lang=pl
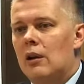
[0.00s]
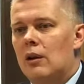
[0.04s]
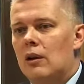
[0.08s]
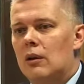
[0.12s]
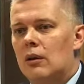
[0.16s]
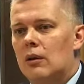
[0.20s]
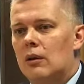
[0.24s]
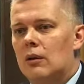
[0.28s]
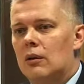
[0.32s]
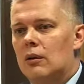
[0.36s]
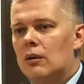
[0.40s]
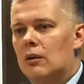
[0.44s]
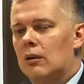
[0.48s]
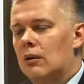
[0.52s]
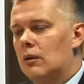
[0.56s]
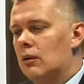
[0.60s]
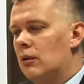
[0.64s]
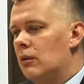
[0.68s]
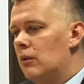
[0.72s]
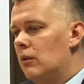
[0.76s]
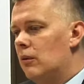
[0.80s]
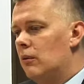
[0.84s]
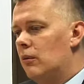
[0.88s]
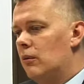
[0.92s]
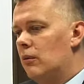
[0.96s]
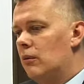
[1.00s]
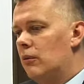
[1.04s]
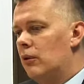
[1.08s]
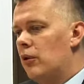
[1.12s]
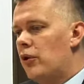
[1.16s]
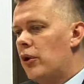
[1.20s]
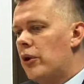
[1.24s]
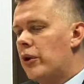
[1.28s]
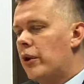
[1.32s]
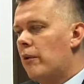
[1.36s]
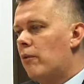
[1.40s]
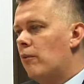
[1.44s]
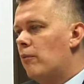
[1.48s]
Yy,
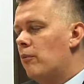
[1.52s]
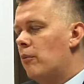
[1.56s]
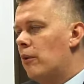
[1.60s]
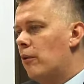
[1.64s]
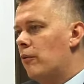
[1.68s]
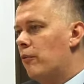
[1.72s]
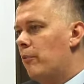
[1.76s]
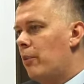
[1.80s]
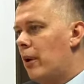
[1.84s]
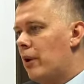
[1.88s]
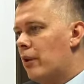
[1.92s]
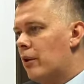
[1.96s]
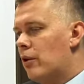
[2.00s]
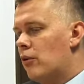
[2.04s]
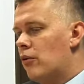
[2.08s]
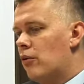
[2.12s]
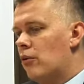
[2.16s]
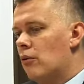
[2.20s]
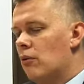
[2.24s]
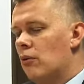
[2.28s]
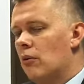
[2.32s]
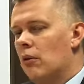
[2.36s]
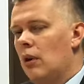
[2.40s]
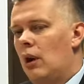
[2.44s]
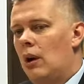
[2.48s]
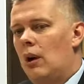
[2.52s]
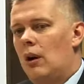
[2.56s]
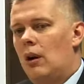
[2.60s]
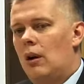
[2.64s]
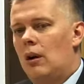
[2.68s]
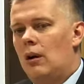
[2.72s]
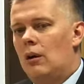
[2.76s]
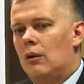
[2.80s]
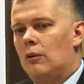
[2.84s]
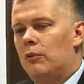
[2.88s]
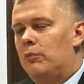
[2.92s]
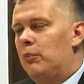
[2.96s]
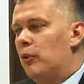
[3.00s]
tydzień temu byłem w Paryżu
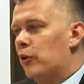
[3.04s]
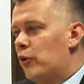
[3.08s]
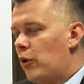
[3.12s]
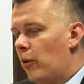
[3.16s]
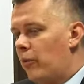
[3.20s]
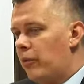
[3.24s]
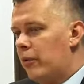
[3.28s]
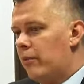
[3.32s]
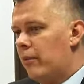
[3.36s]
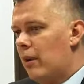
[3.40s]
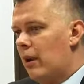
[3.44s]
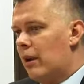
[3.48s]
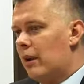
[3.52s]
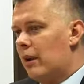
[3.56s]
e, w podobnym